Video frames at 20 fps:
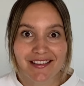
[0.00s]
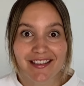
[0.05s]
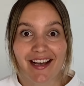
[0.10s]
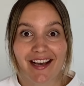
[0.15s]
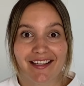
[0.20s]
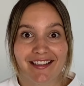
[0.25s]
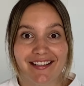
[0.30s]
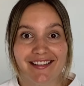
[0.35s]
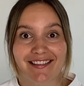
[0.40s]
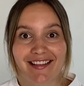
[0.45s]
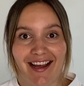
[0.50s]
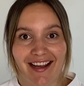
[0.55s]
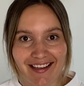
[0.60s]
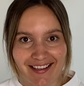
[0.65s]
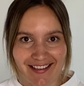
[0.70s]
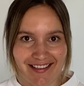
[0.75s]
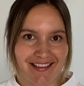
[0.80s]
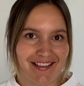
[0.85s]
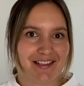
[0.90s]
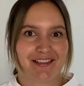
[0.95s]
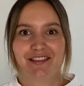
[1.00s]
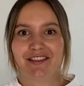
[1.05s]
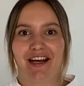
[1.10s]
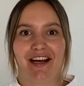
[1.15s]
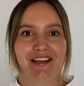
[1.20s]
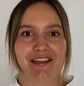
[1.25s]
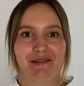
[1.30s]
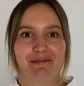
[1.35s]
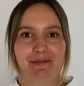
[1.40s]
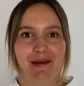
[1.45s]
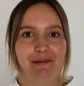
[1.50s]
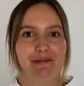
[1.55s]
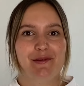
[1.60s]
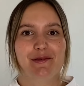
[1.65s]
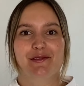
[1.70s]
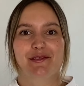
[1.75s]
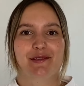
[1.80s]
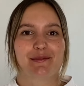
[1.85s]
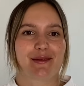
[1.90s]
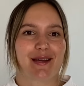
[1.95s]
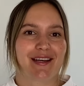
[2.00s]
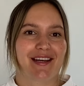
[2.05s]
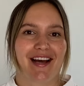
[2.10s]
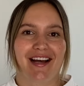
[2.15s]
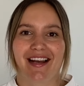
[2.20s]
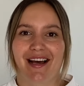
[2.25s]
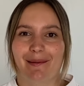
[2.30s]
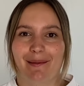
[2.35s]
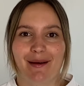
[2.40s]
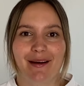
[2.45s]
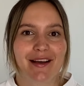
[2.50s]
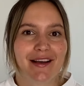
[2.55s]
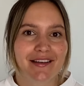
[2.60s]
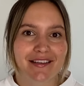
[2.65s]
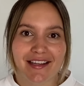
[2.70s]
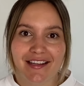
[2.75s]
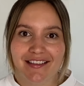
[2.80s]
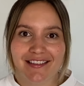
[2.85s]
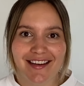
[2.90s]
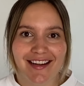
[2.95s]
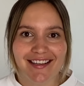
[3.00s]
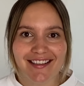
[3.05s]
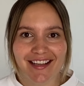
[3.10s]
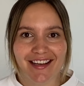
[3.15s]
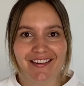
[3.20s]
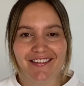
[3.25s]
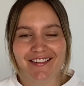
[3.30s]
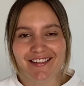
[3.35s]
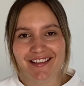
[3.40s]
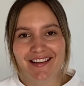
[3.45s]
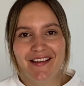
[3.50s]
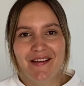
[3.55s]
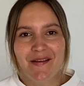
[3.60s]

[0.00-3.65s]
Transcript: Ja, das sage ich, schadet meinem YouTube-Kanal, aber dann schalt aus.